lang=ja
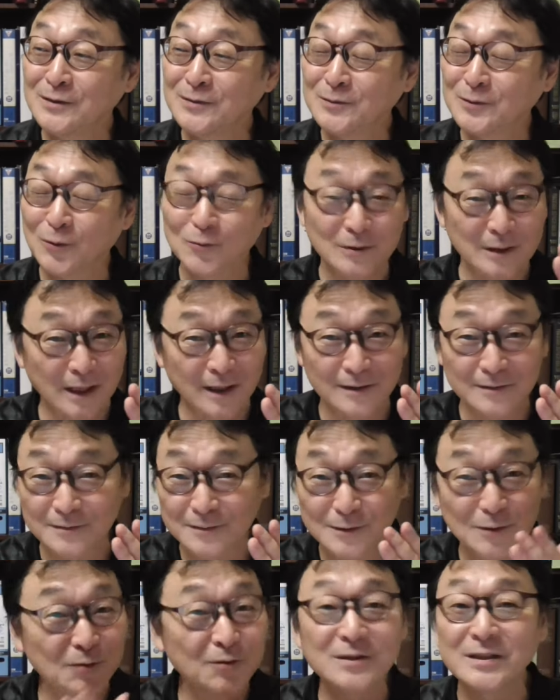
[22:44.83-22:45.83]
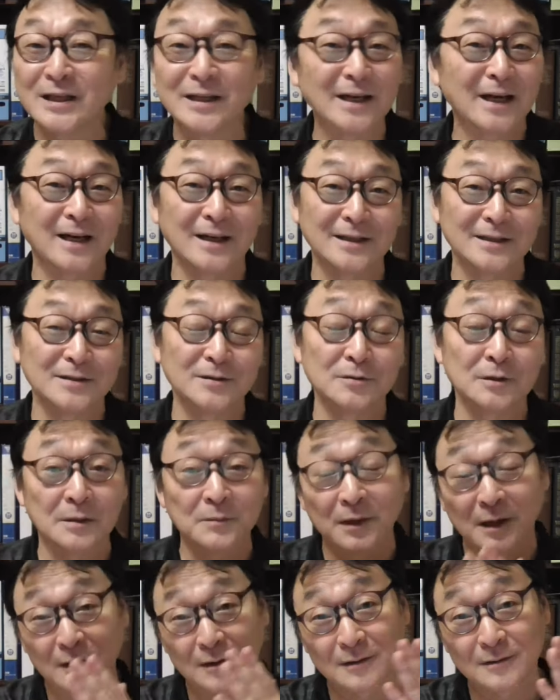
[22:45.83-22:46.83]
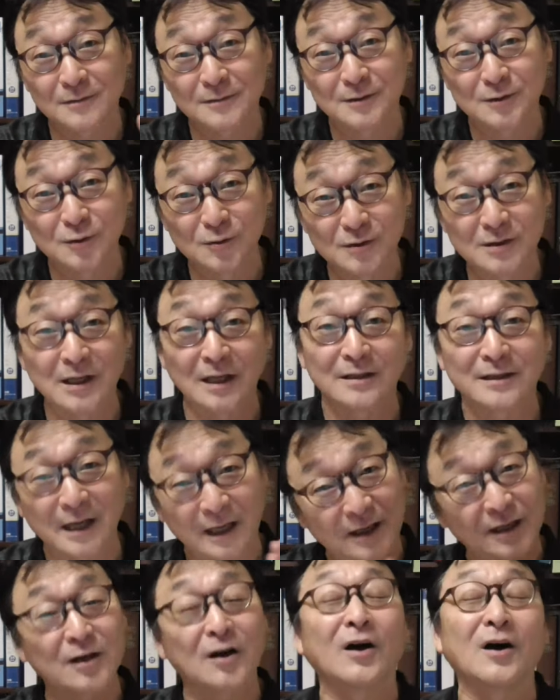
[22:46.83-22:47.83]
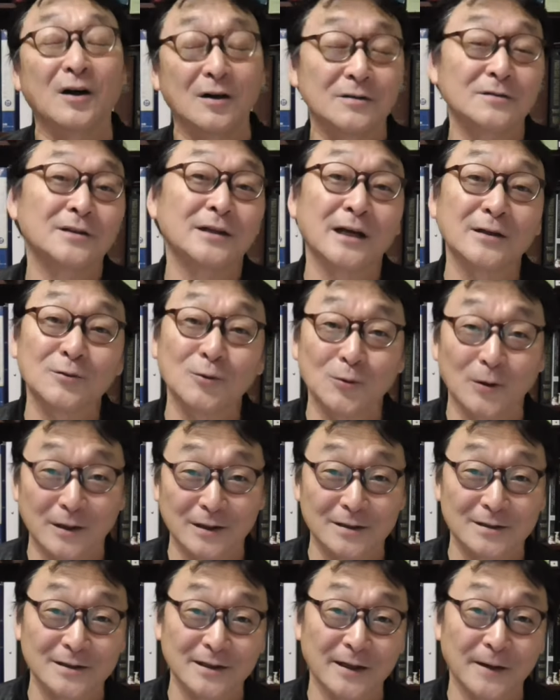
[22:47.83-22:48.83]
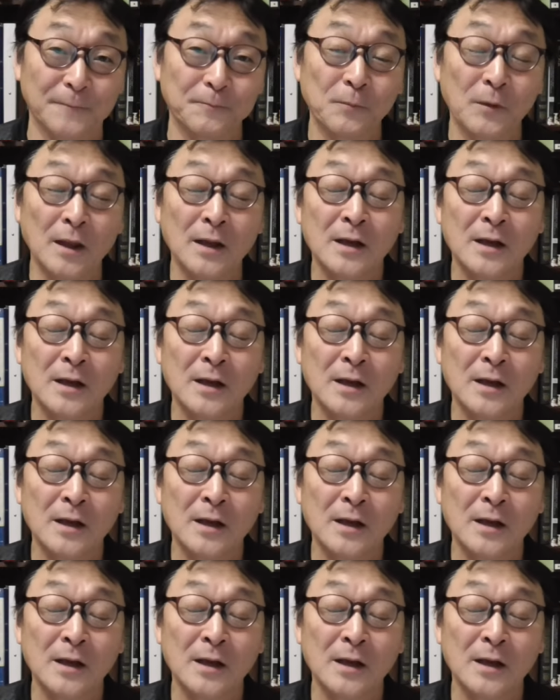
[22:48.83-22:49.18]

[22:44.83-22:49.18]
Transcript: そんなん許せない。言うて、まあ、十字架にかけろでてやっとるわけですね。